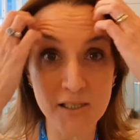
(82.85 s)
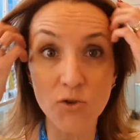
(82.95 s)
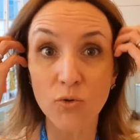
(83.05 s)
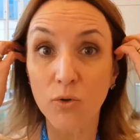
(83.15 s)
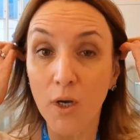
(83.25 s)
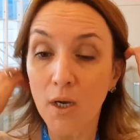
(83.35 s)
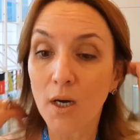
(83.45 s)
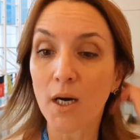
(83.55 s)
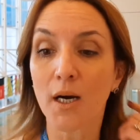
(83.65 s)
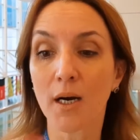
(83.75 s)
Isso,
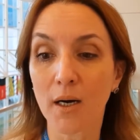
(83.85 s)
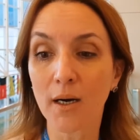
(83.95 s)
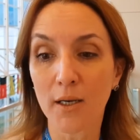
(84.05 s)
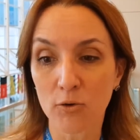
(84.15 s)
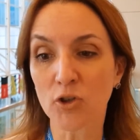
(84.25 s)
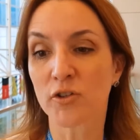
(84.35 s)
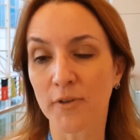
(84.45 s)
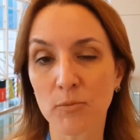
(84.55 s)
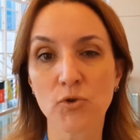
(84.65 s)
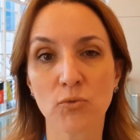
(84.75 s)
uh, nós
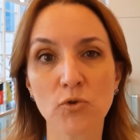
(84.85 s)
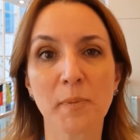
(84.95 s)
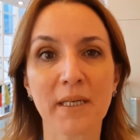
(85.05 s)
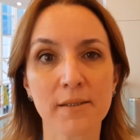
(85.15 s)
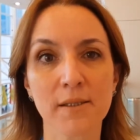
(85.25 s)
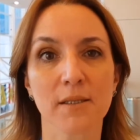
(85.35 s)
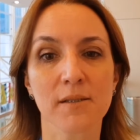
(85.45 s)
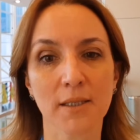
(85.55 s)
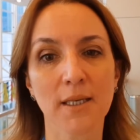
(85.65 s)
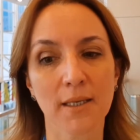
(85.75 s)
tivemos um dos
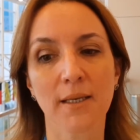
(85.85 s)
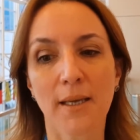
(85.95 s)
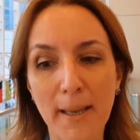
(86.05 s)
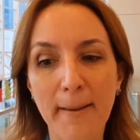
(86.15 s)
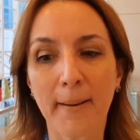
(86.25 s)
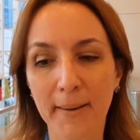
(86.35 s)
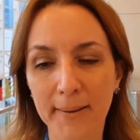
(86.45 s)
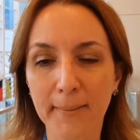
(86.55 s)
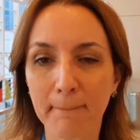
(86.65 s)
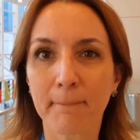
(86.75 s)
palestrantes aqui que.
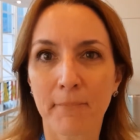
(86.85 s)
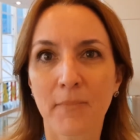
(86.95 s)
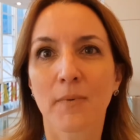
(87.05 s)
Uh,